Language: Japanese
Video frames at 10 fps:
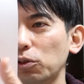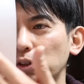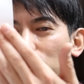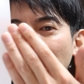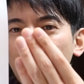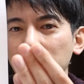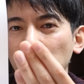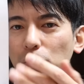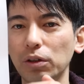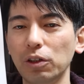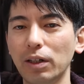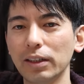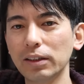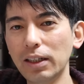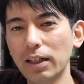ング拠出とかiDeCoっていうの
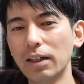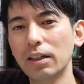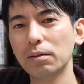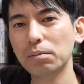はですね、